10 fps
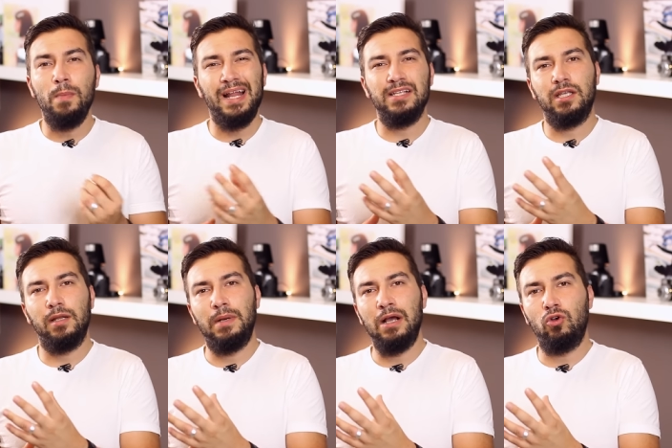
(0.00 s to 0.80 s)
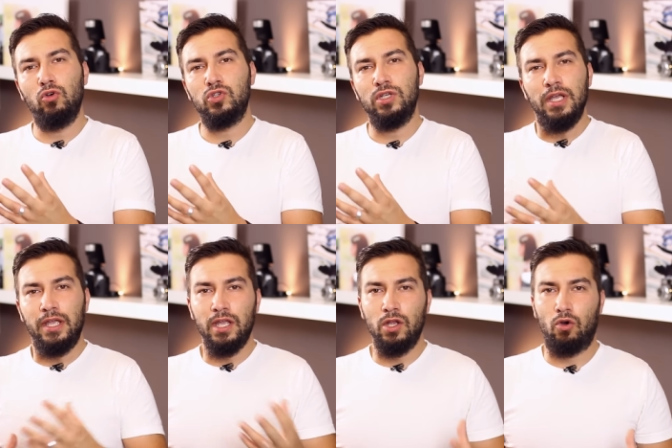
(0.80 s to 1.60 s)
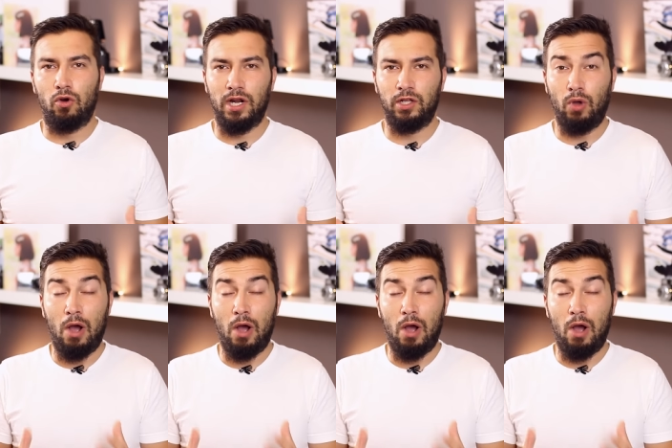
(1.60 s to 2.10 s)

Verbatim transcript: balance de blancos incorrecto.